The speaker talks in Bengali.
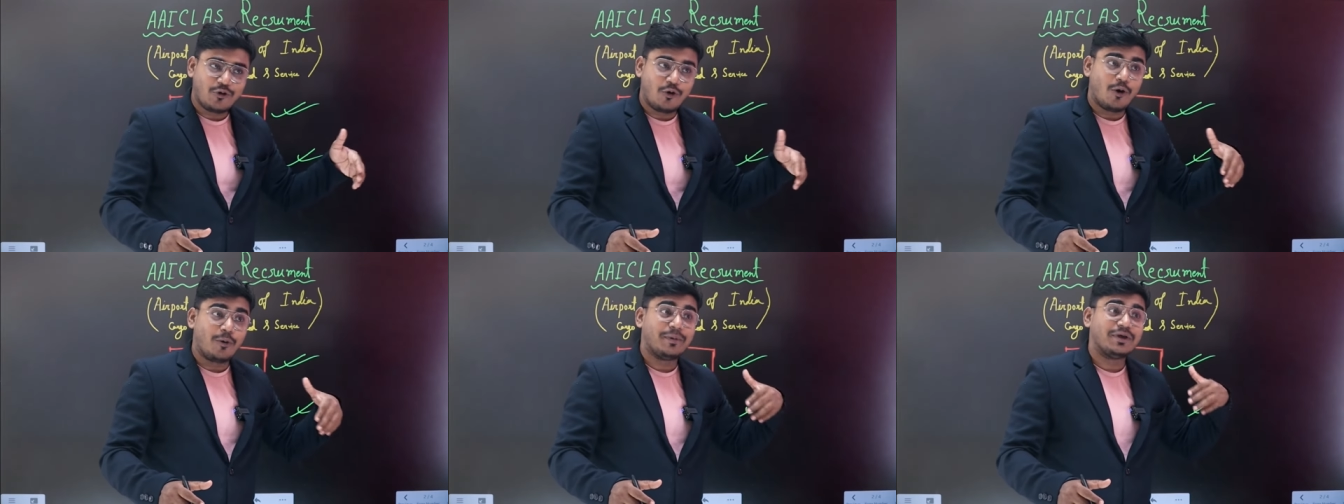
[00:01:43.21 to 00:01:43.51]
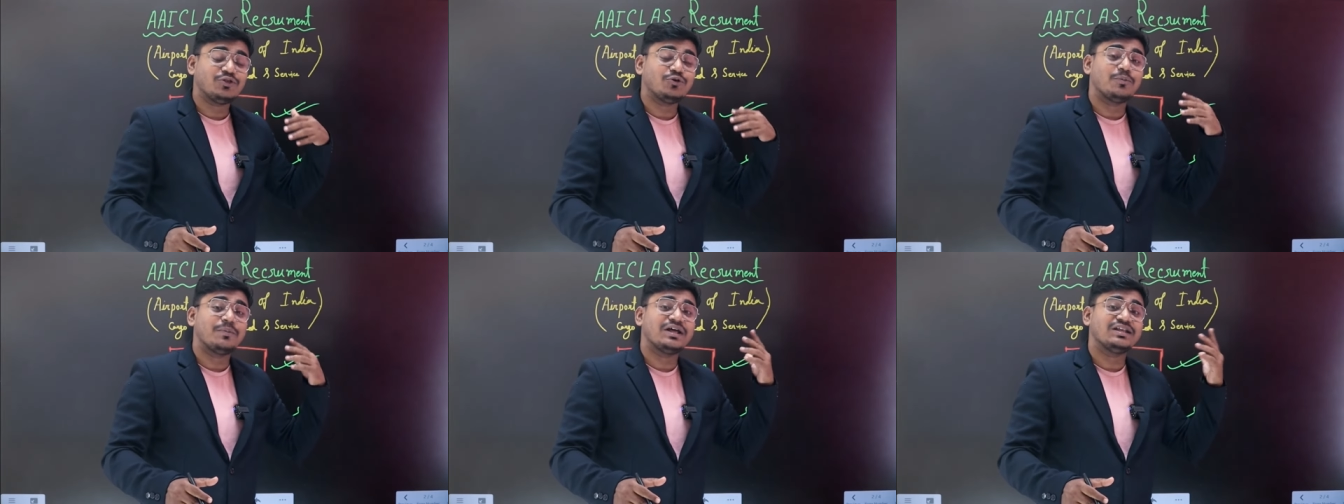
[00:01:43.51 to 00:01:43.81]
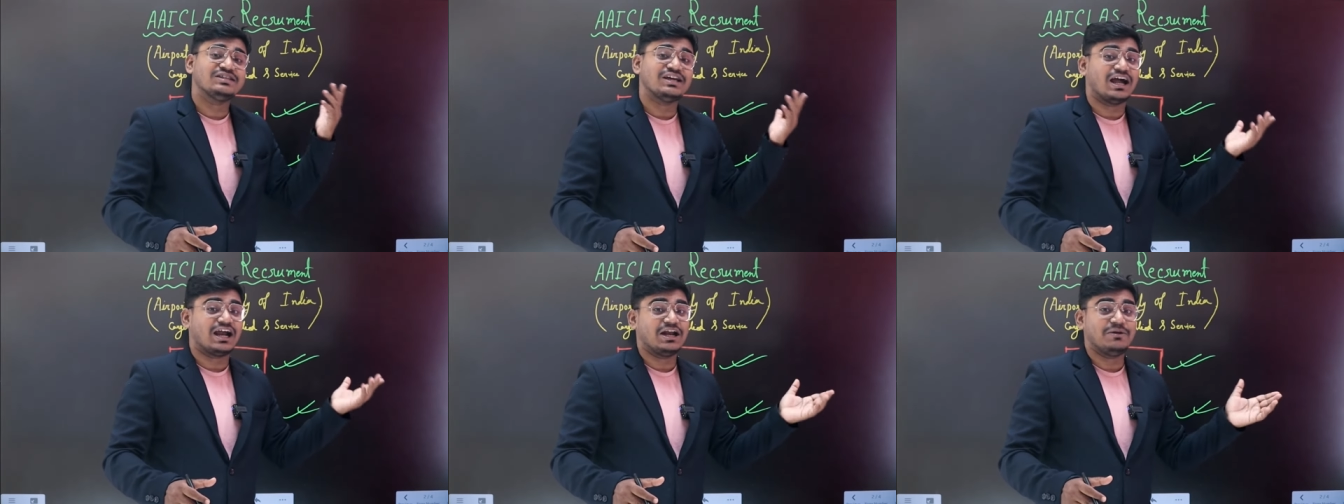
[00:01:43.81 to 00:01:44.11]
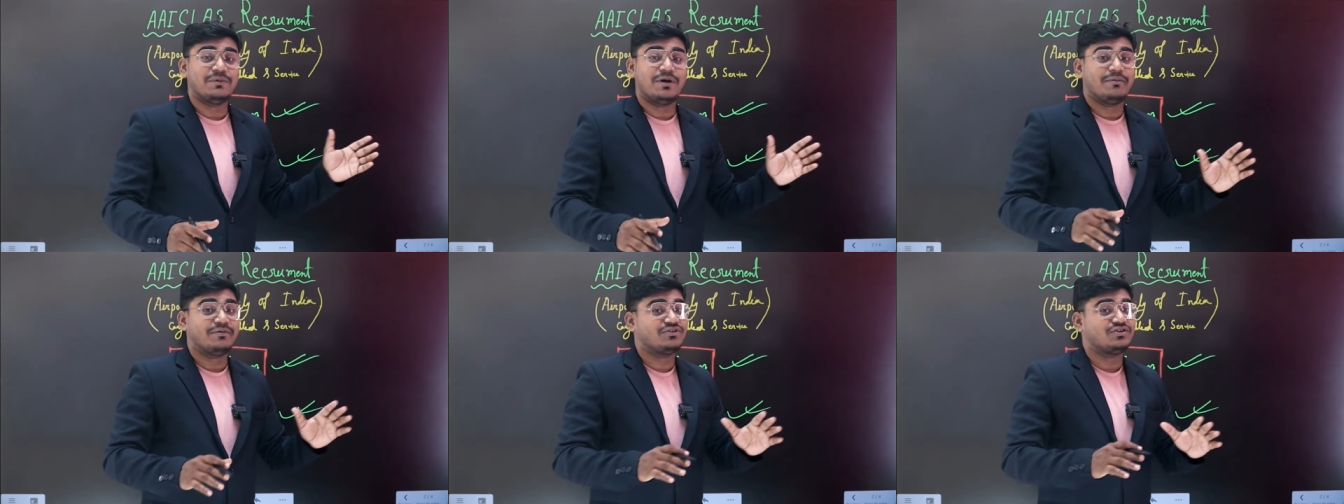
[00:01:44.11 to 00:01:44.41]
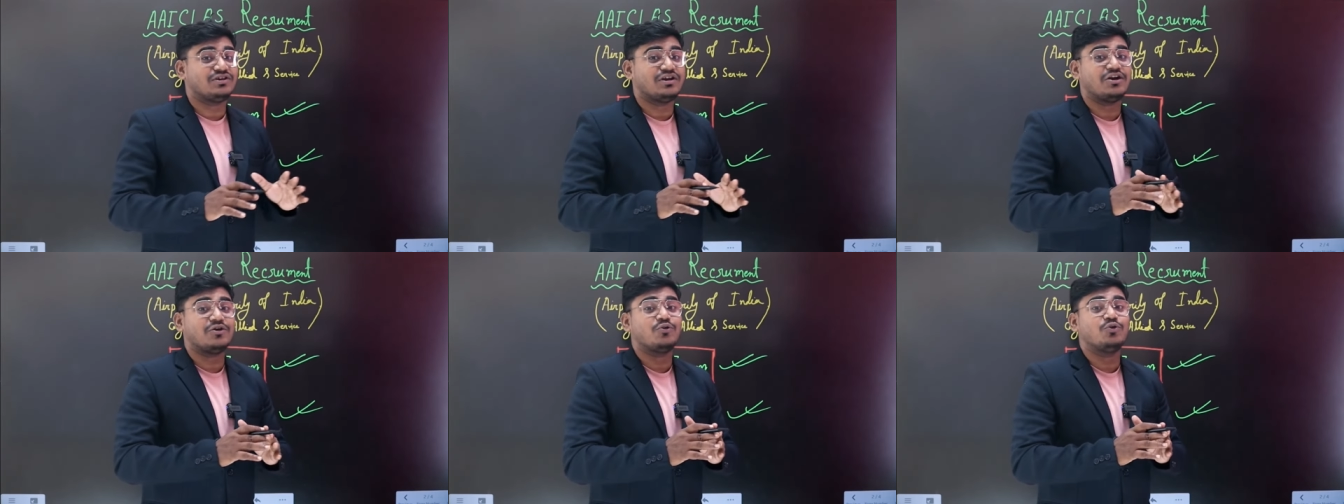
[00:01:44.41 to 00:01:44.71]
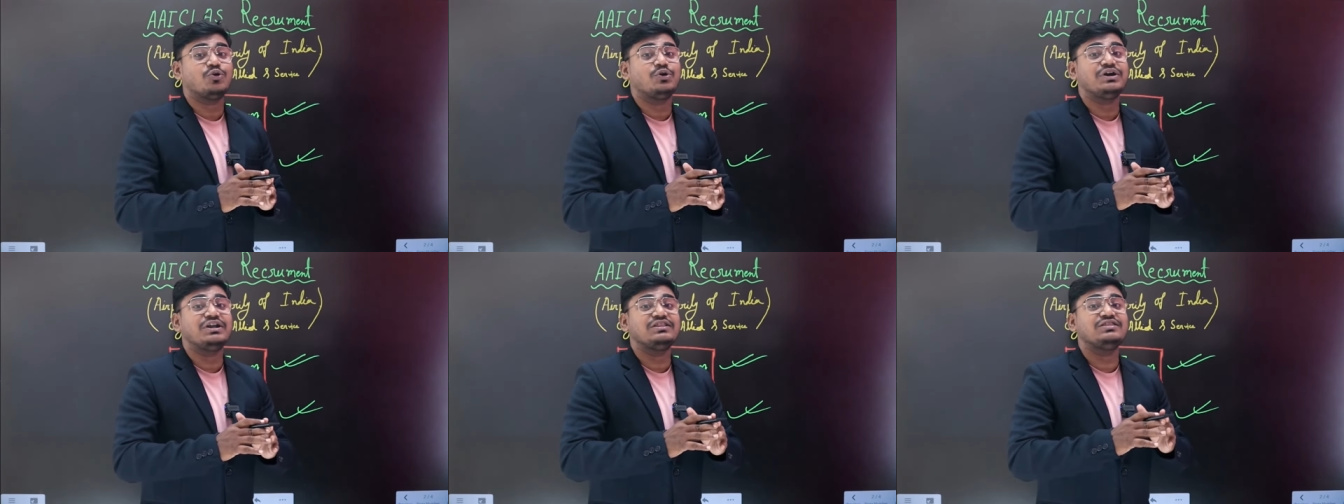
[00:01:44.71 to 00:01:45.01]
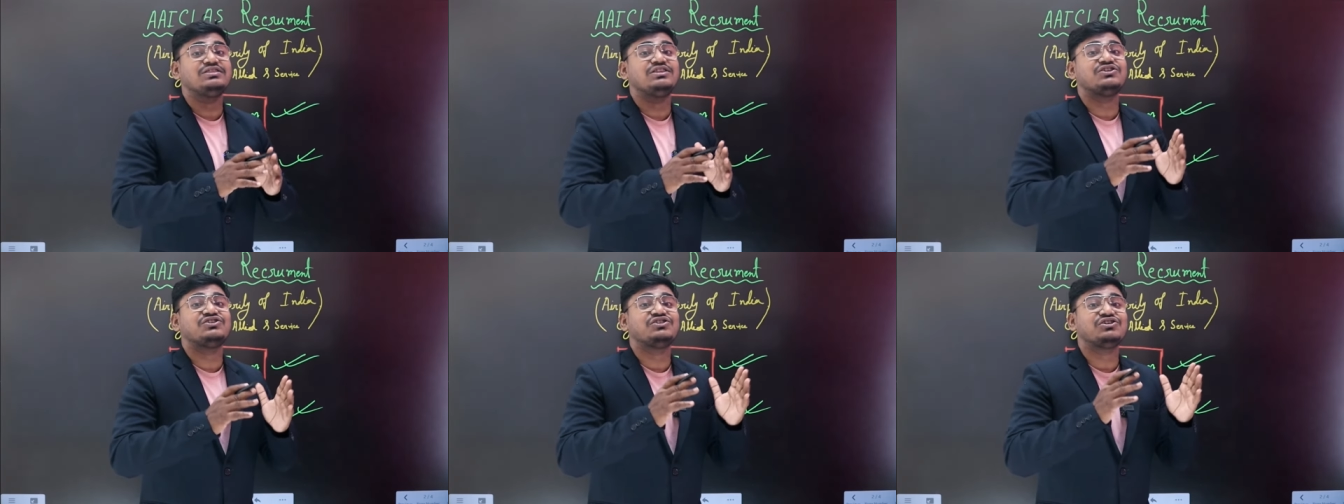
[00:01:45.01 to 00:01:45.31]
কবে তোমরা চাকরি পাবে সেটার কোনো
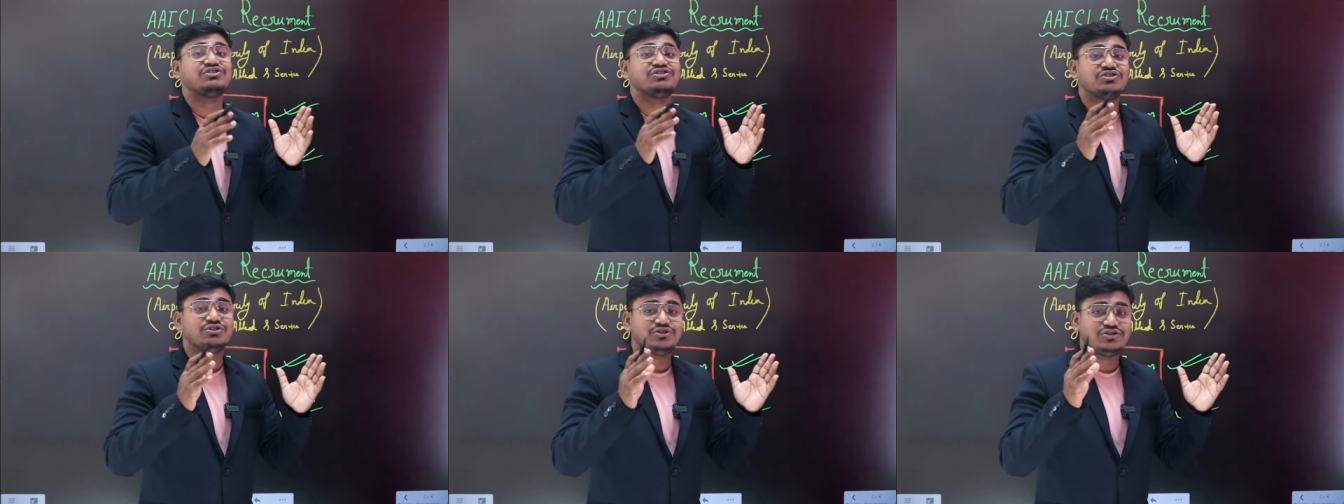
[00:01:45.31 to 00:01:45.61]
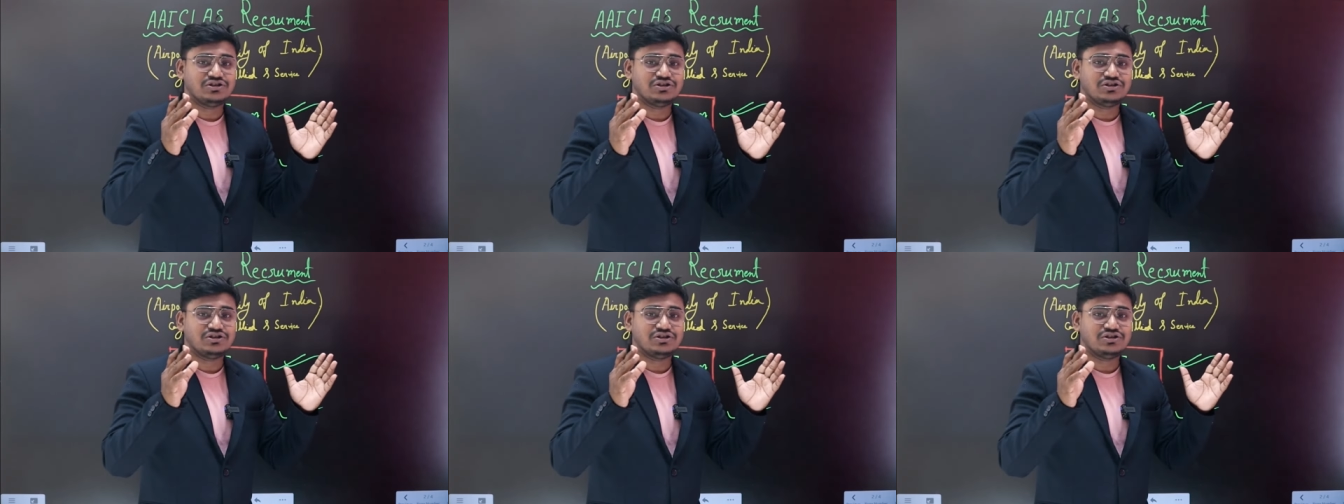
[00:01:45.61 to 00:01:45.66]
নির্দেশিক